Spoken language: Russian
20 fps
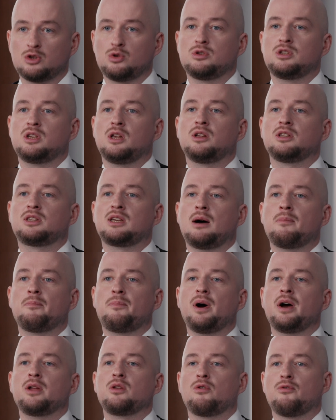что делает
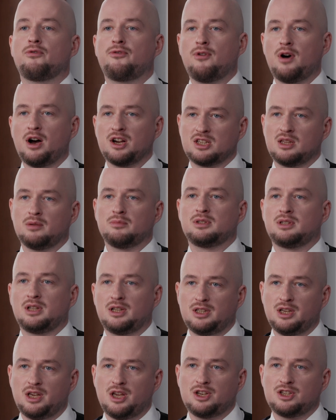компанию важным
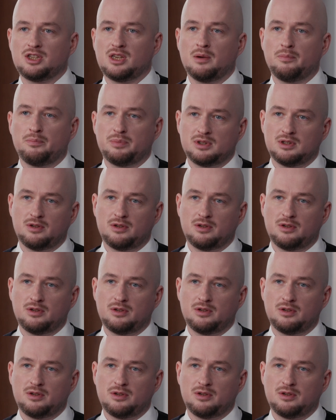стратегическим